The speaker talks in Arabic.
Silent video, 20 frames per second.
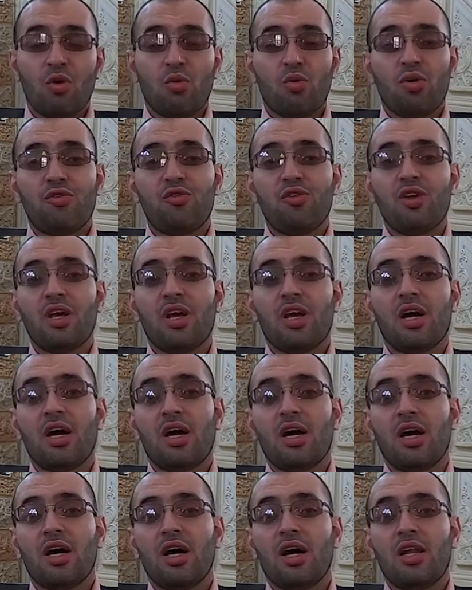
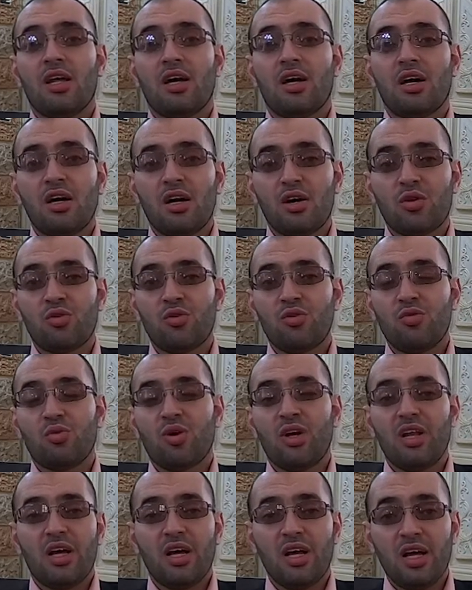وفيها أنهار
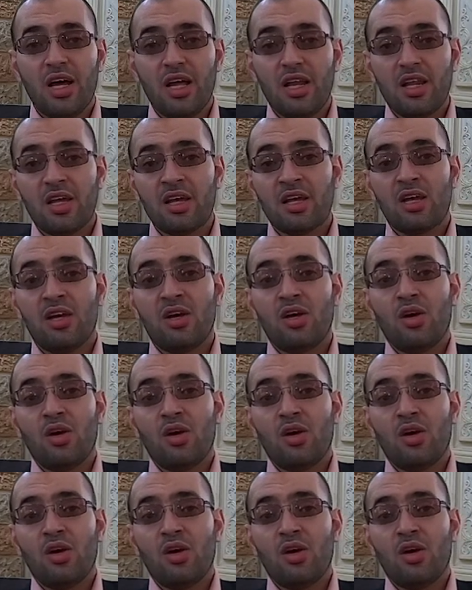ولآلئ